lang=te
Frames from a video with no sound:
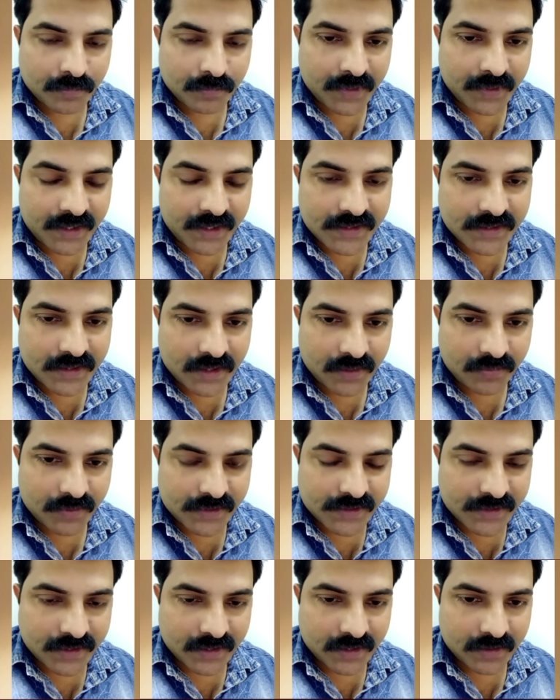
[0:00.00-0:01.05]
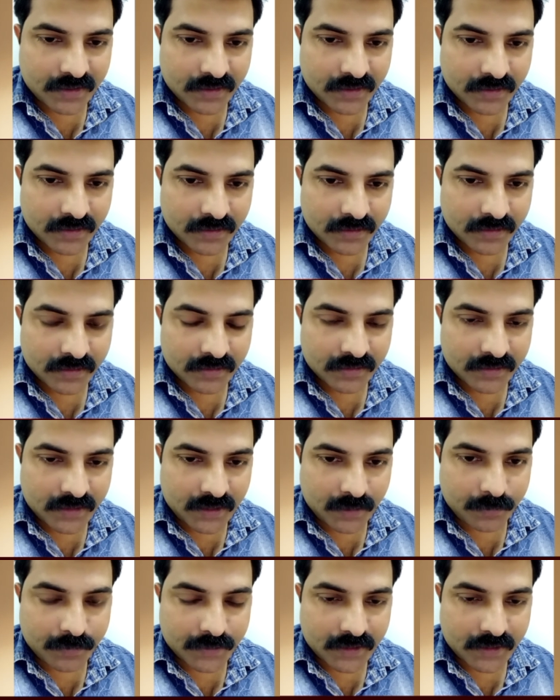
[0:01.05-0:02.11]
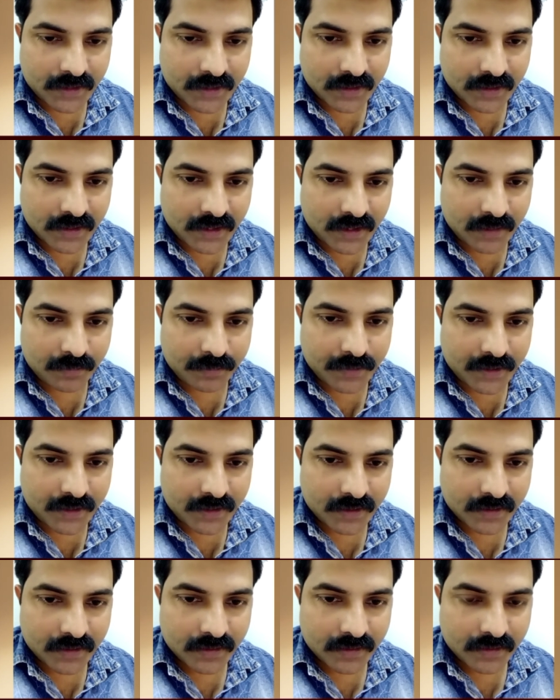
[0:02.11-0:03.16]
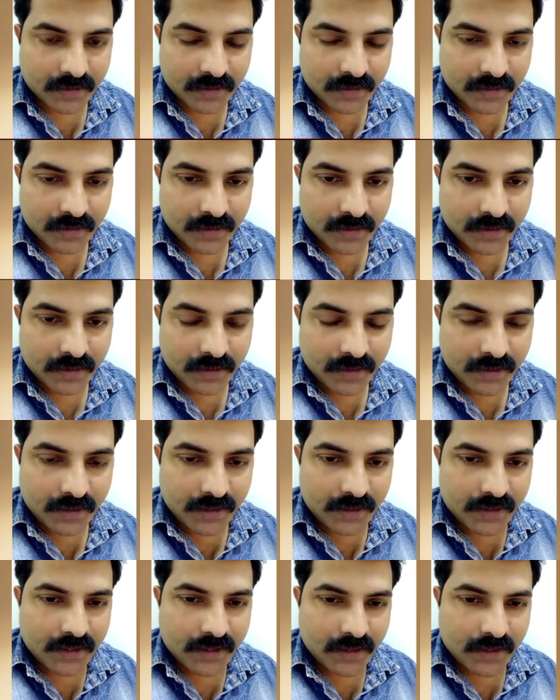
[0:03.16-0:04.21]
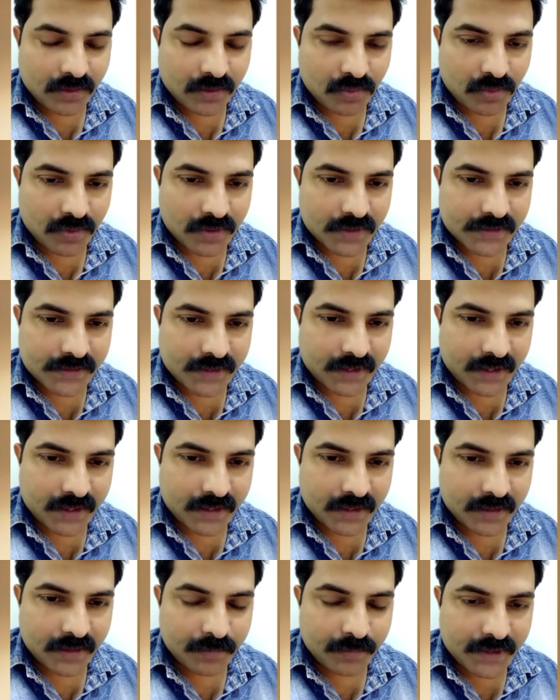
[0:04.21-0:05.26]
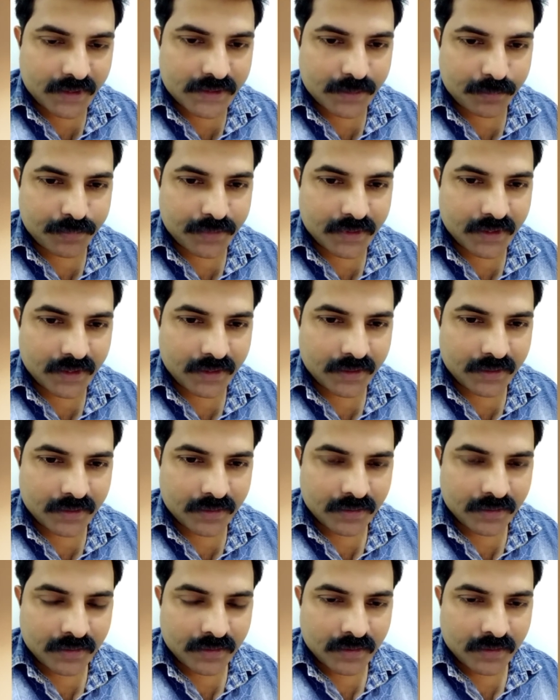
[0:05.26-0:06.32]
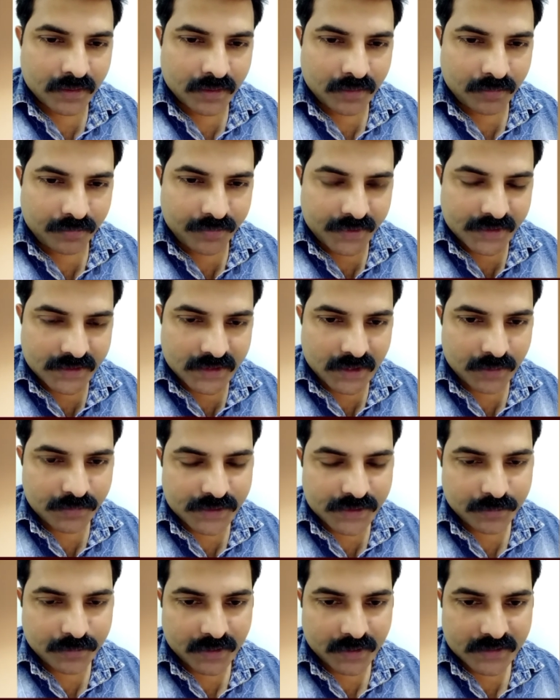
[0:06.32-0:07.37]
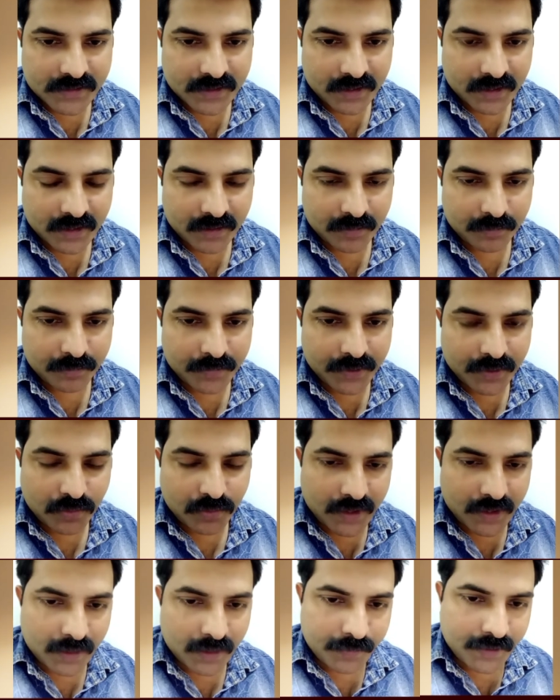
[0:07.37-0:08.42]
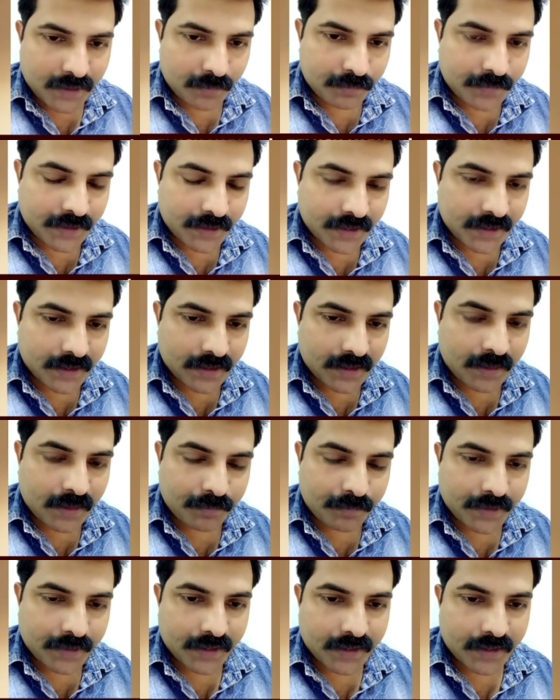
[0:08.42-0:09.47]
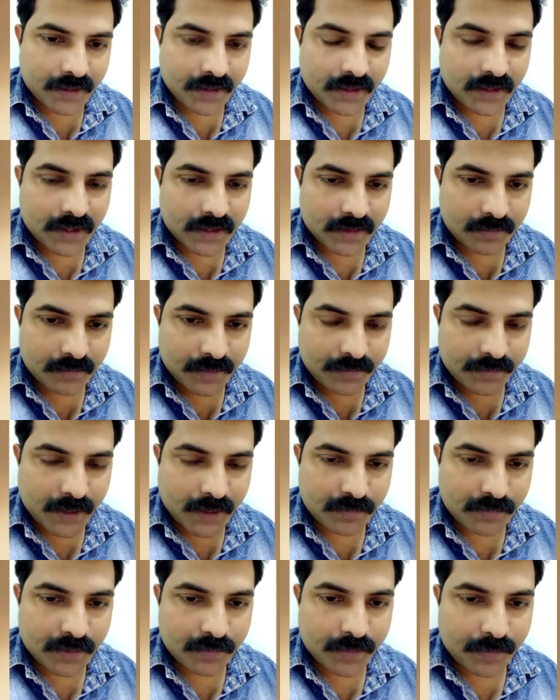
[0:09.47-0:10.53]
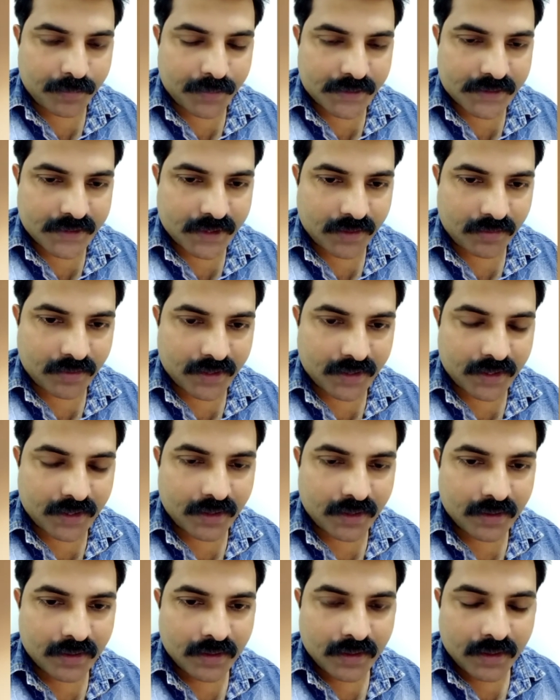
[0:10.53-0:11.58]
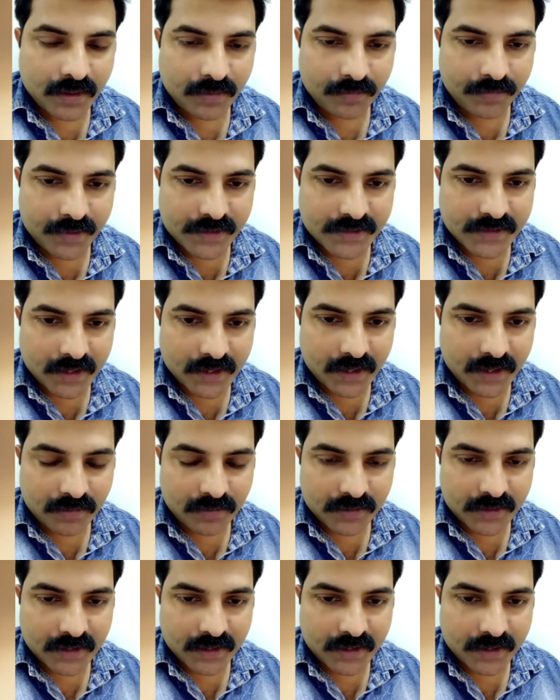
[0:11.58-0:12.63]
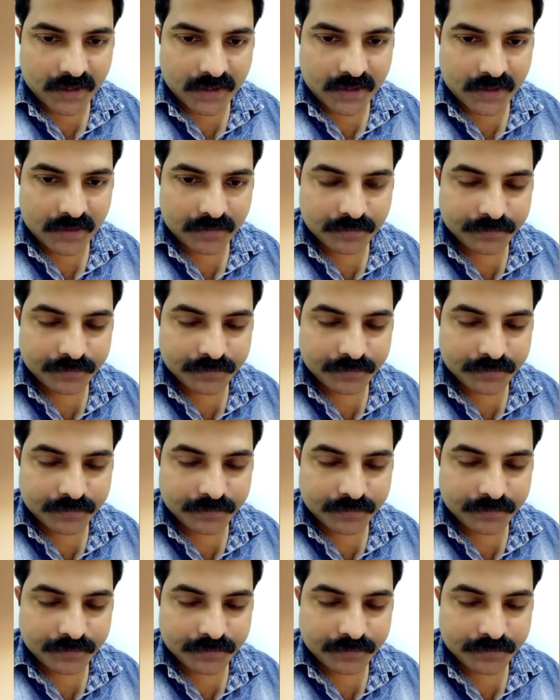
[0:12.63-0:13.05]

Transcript: మీరు ఈస్ట్ అండ్ వెస్టా తిరుపతి కడప ఇది నాకు ఒక్కసారి మీరు చెప్తే వీసాల విషయమైనా సరే మీకు ఒకవేళ మీ అబ్బాయికైనా అమ్మాయికైనా లేకపోతే మీ ఫ్యామిలీ మెంబర్స్కి ఎవరికైనా వీసా కావాలితే కనుక